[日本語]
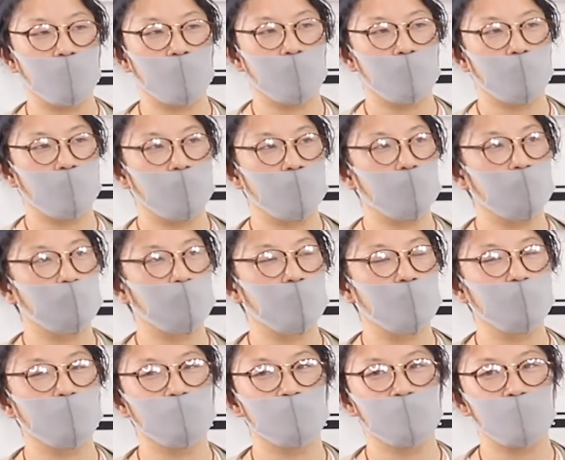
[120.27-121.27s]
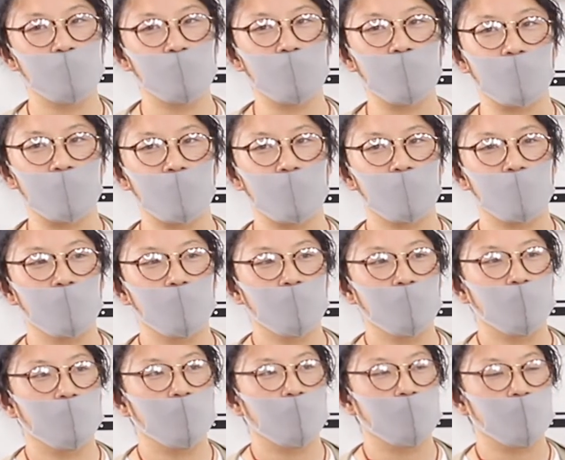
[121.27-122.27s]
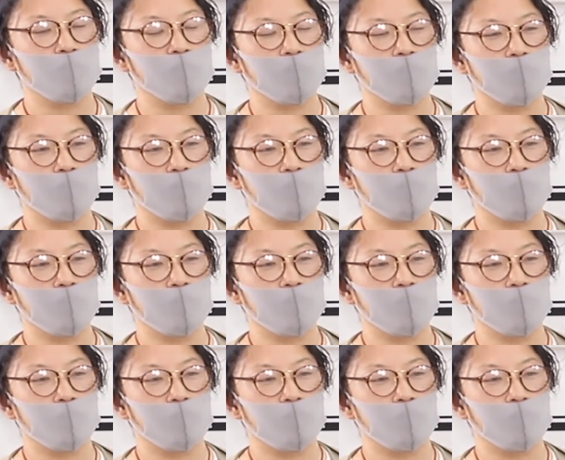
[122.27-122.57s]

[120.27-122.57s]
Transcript: えー、ブランド3でやっ